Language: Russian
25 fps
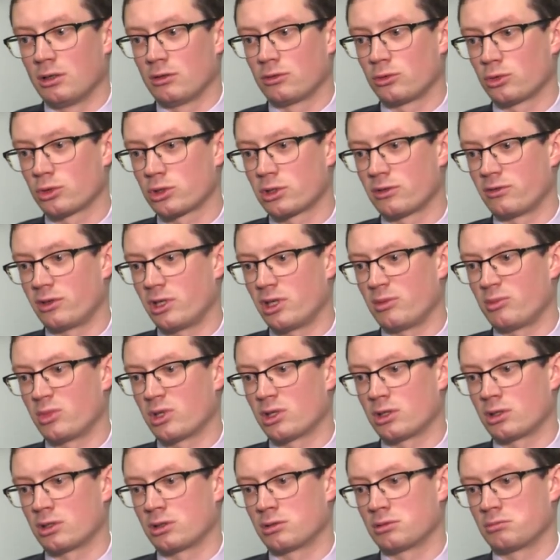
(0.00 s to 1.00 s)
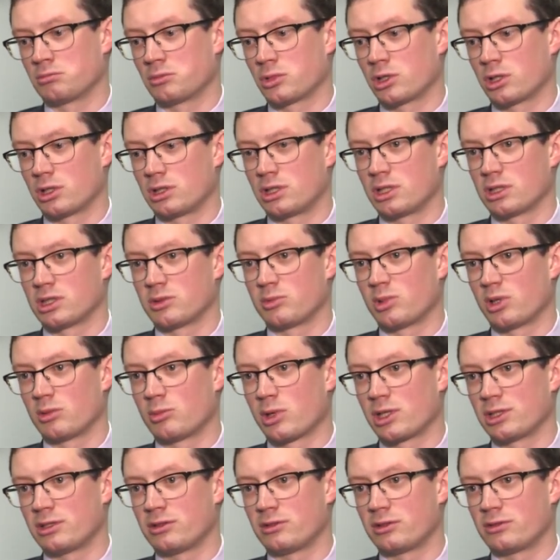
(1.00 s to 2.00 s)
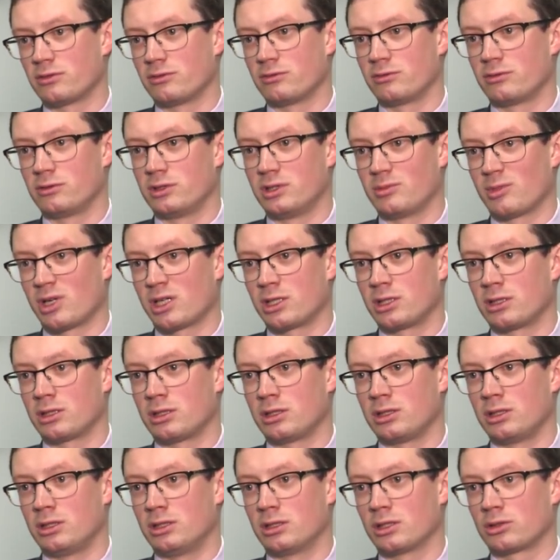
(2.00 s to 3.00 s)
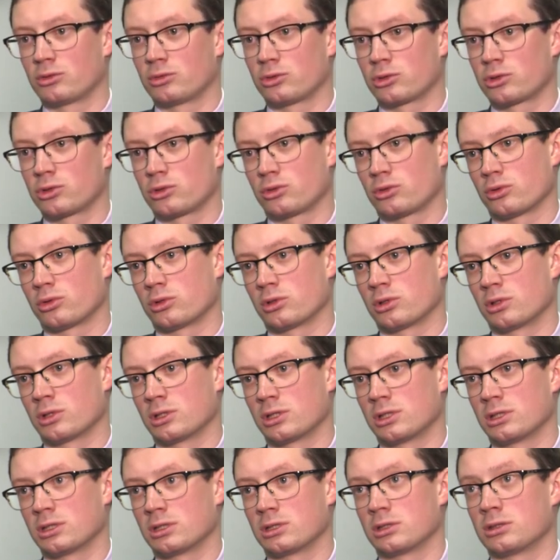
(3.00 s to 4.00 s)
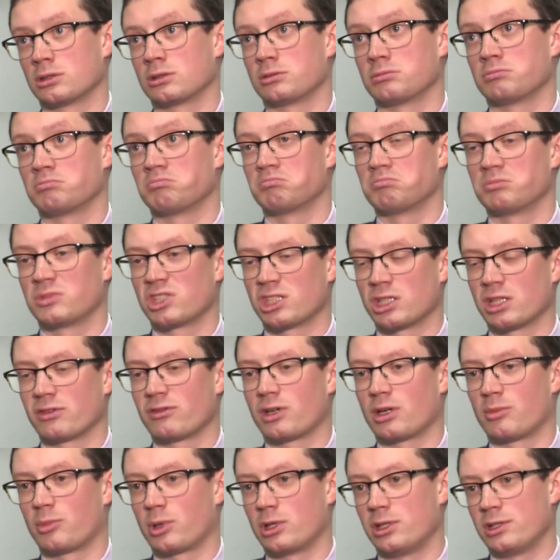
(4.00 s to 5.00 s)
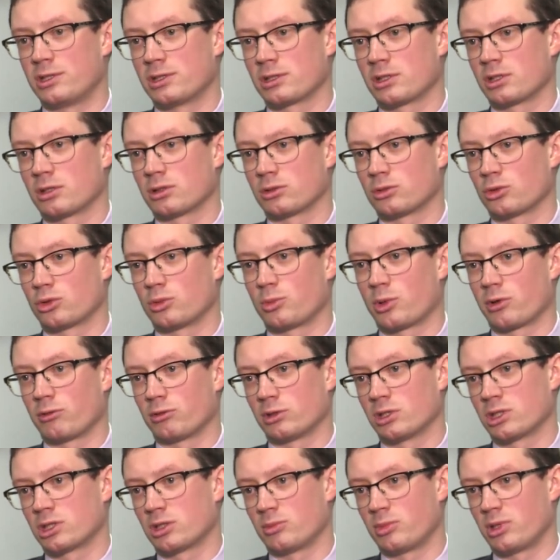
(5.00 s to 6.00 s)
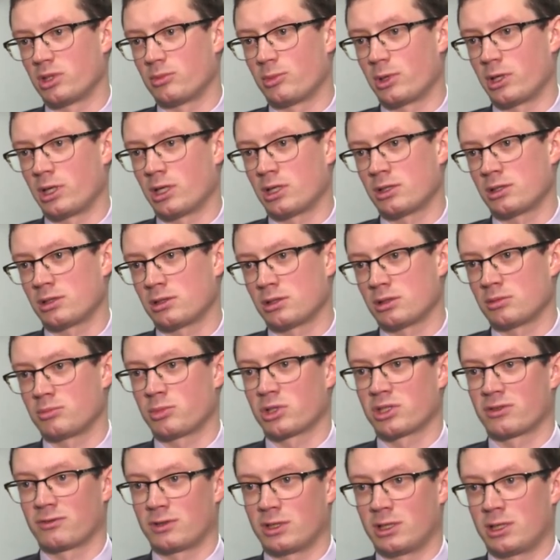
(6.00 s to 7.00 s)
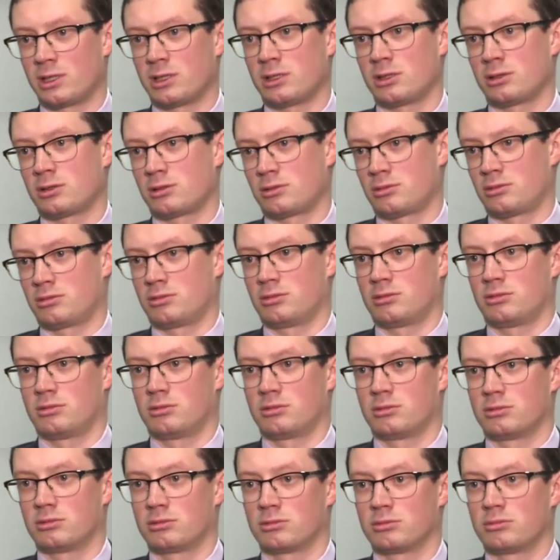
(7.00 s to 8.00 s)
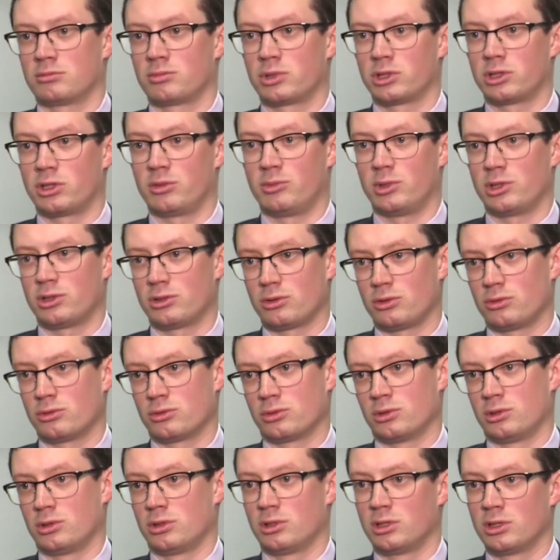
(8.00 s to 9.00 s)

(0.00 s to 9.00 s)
В то же время хотелось бы обратить внимание и на то, что ценовая политика, которую проводят наши предприятия, позволяет потребителю